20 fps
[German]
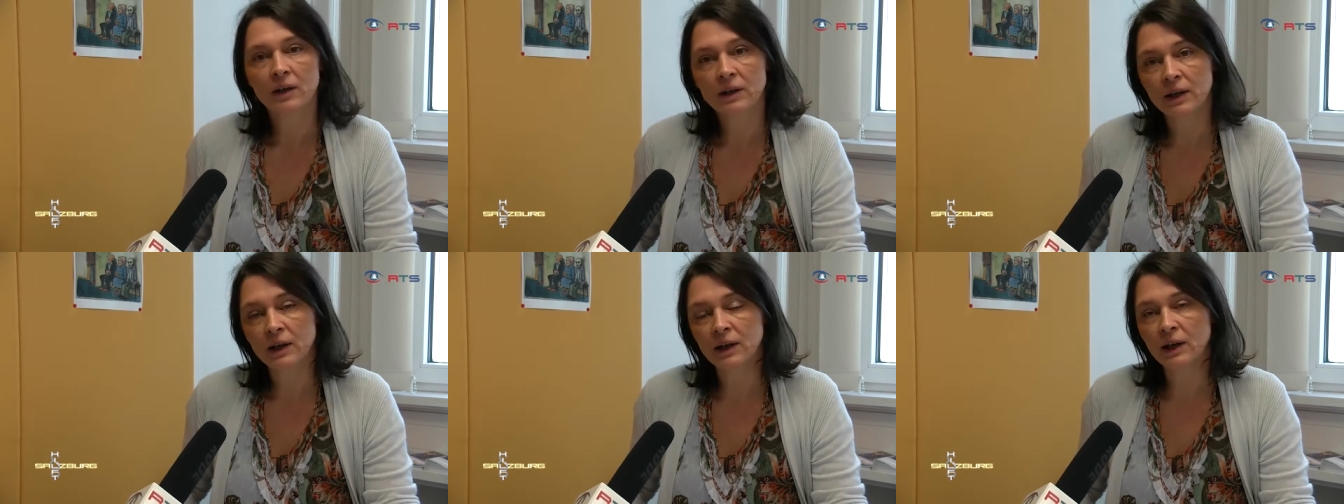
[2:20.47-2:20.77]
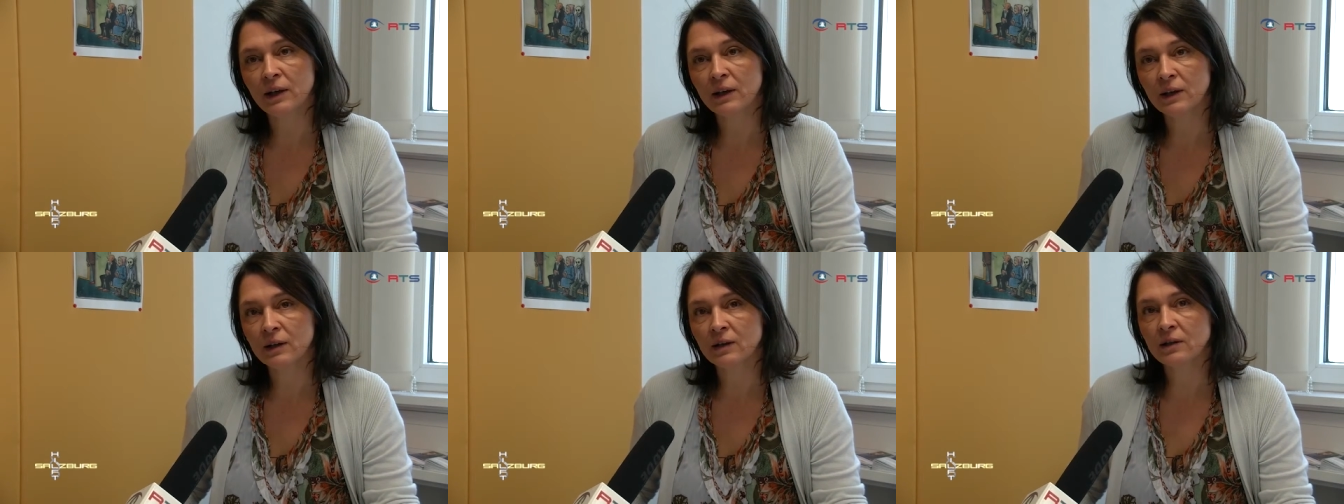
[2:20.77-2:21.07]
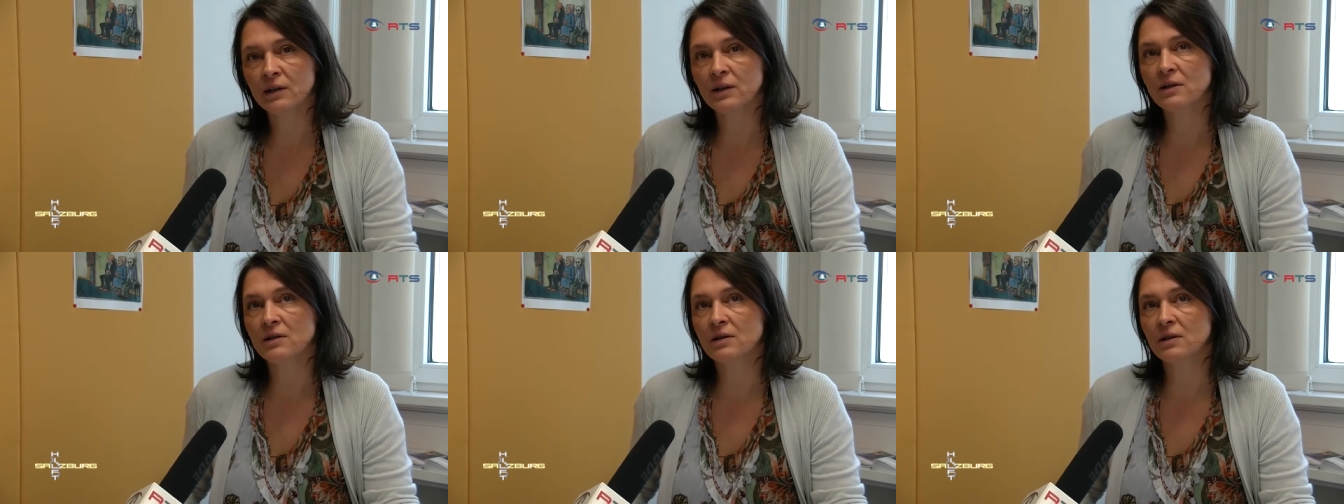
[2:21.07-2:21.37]
Gerade
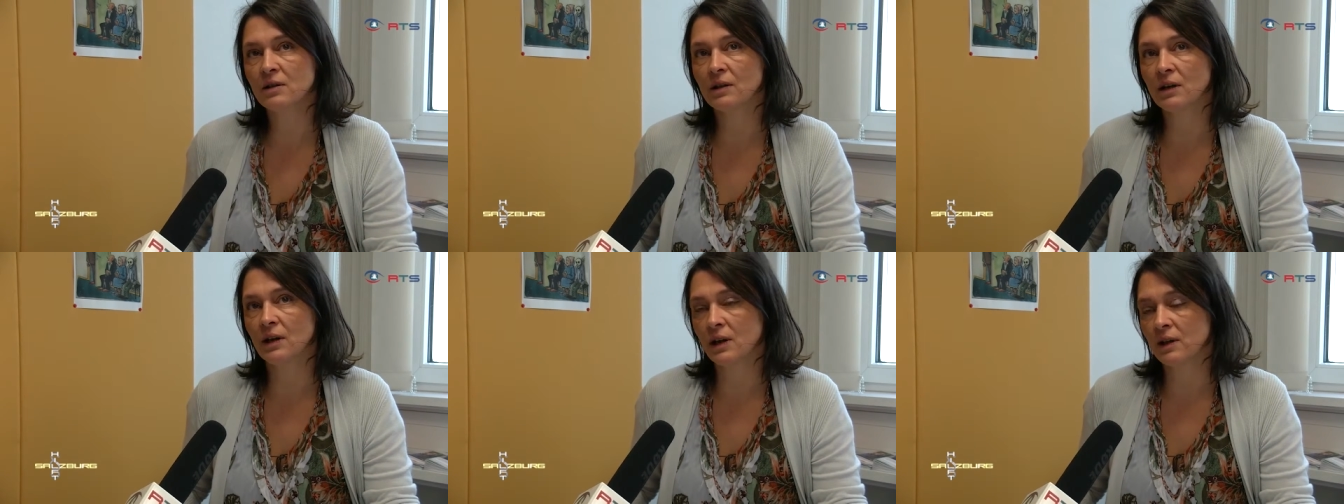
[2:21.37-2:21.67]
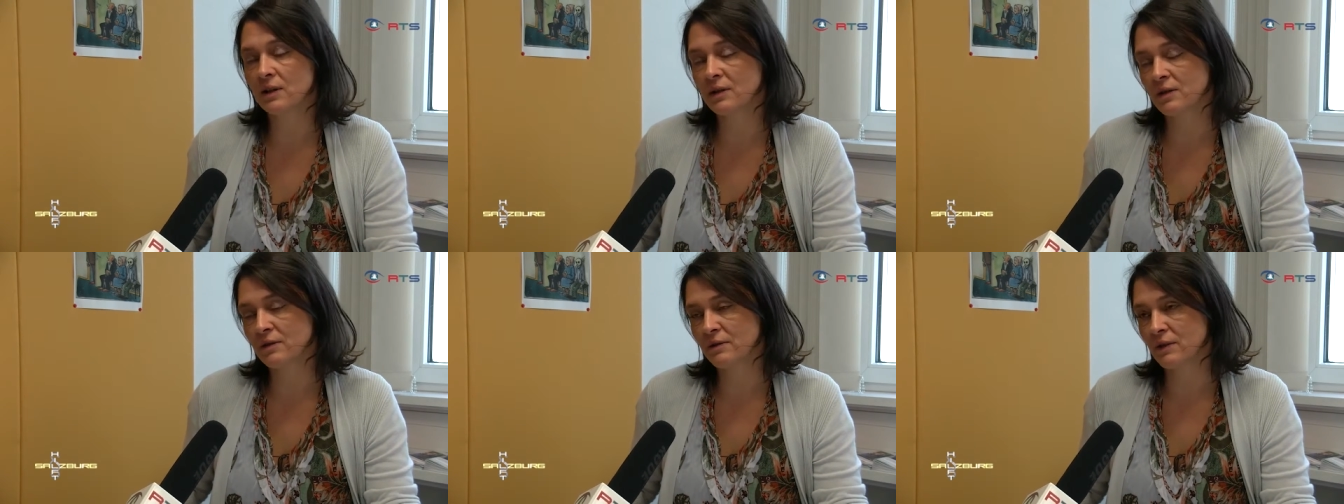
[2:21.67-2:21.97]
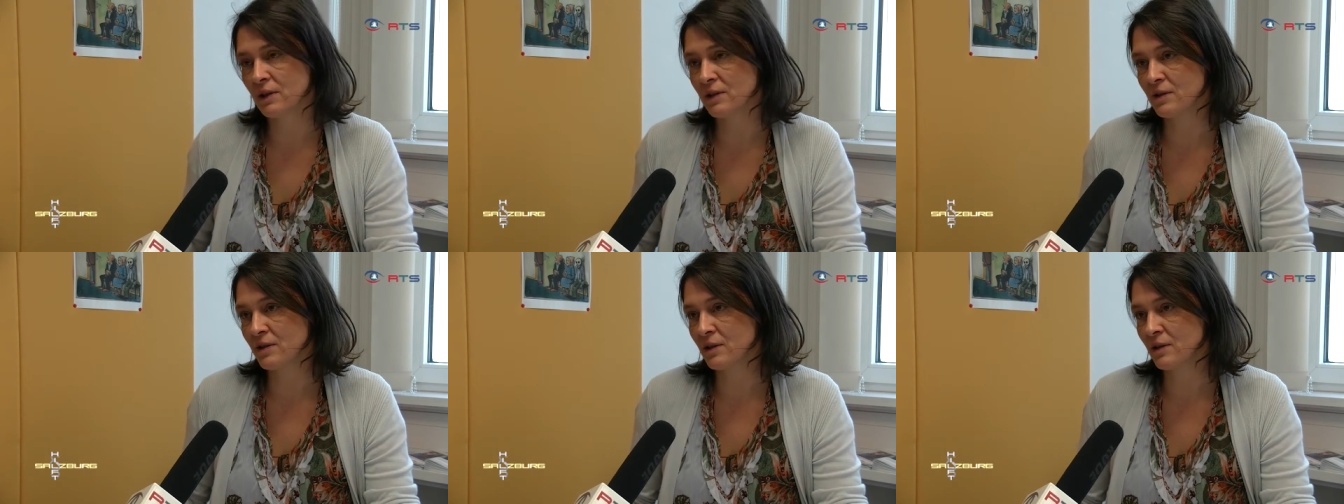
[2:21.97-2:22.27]
in dieser
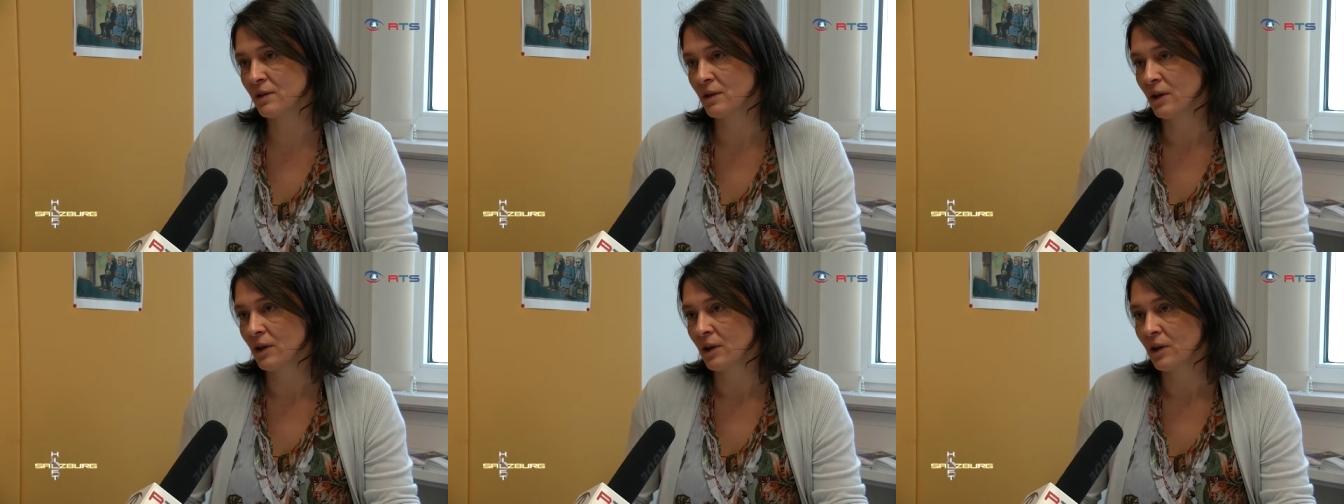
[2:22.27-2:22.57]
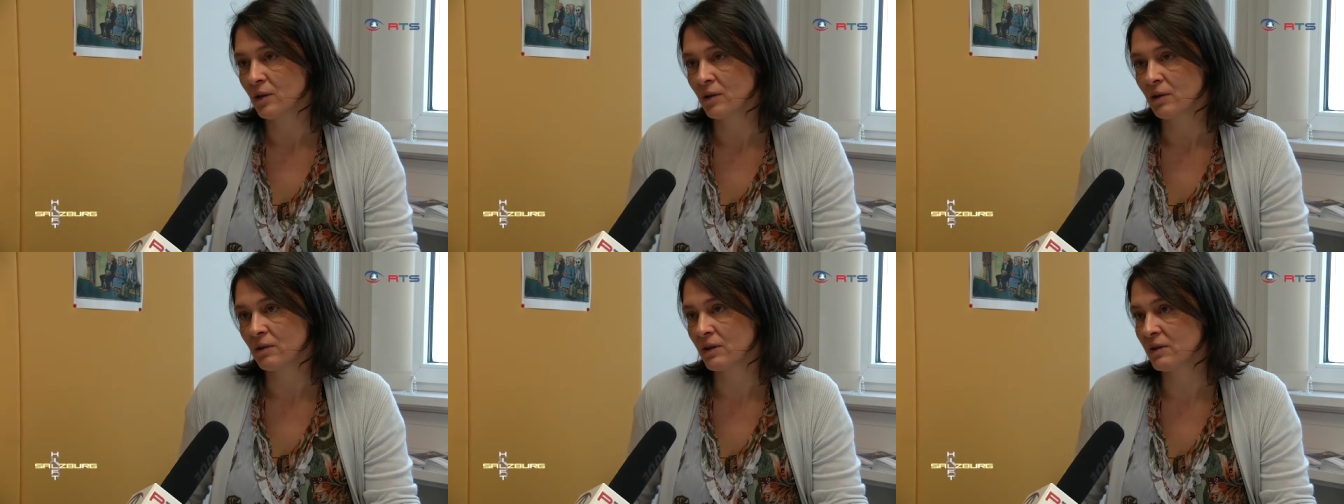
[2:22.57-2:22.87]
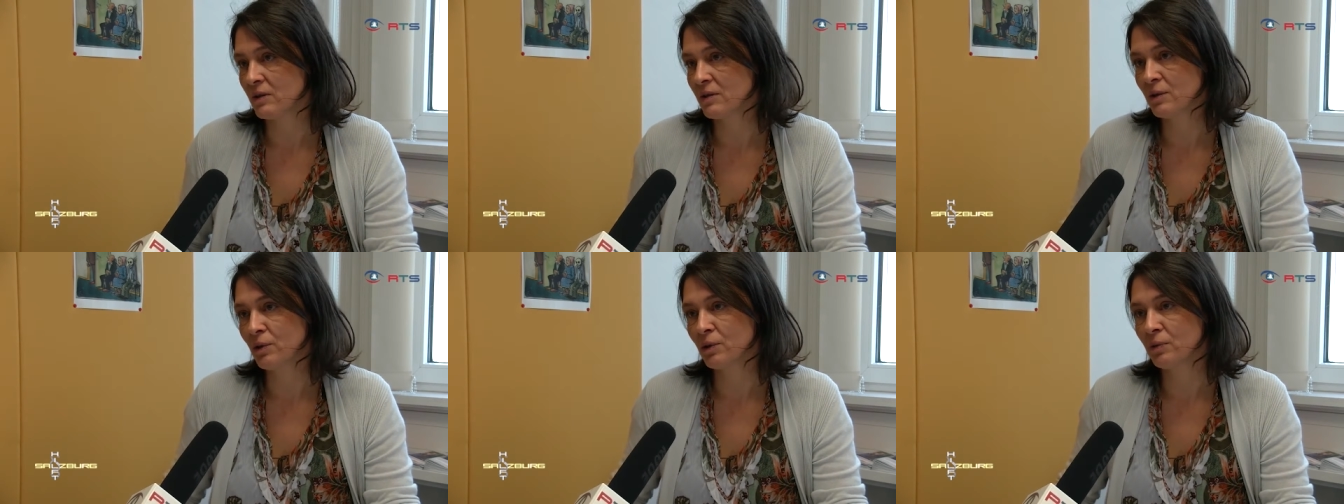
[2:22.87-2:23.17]
Altersphase
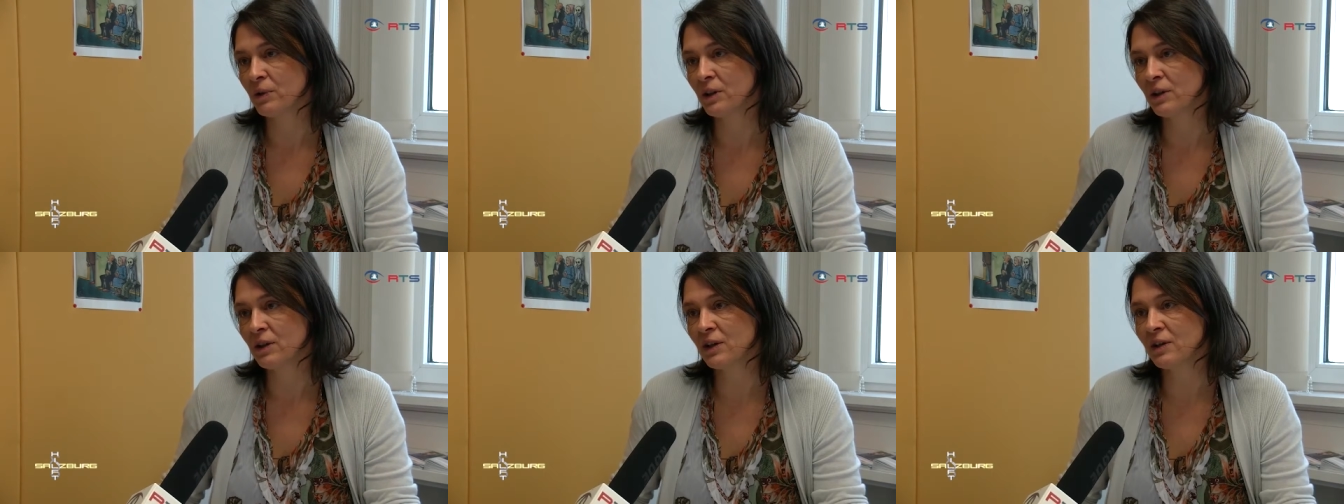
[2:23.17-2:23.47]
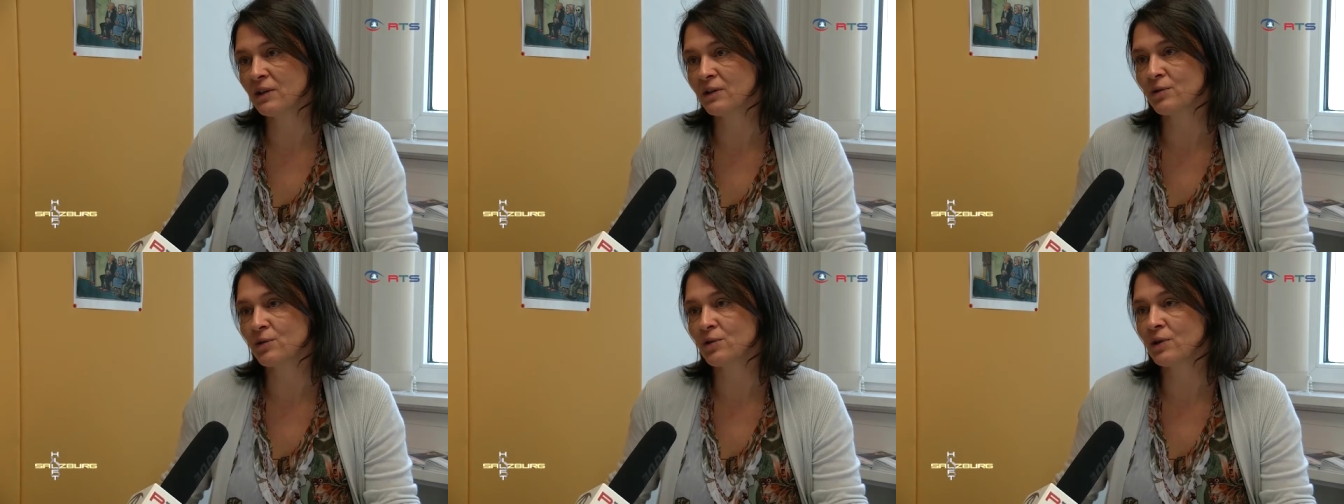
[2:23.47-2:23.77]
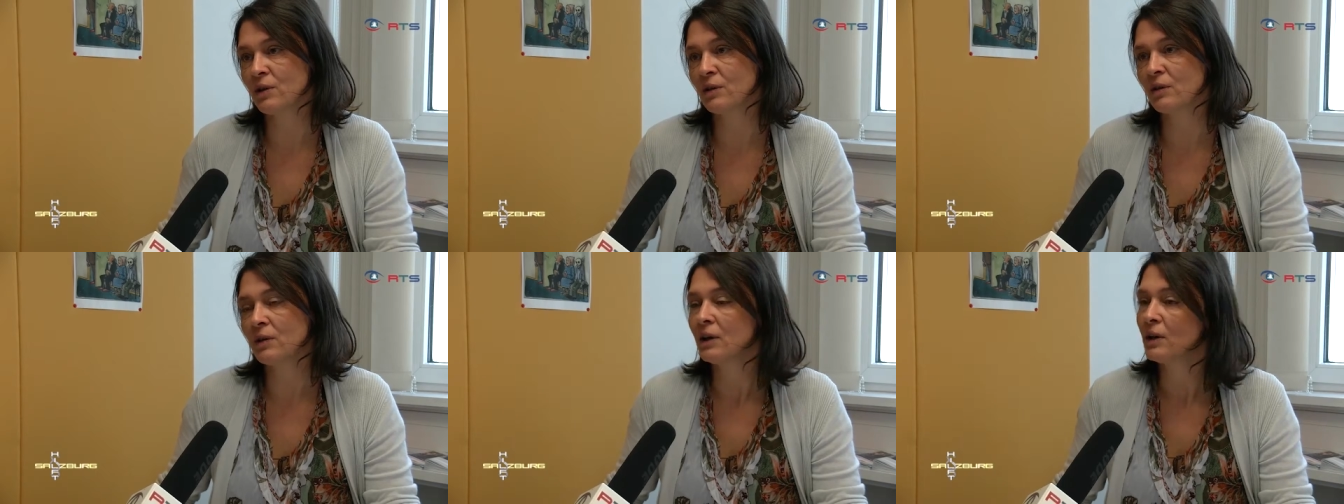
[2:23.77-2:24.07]
ist es auch wichtig zu
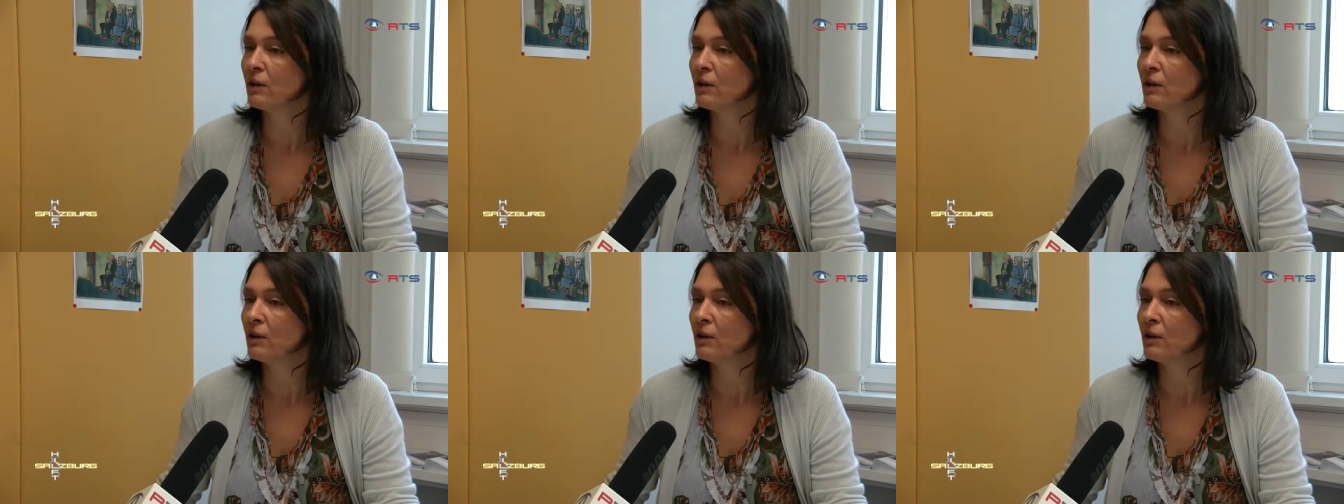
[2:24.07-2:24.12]
schauen,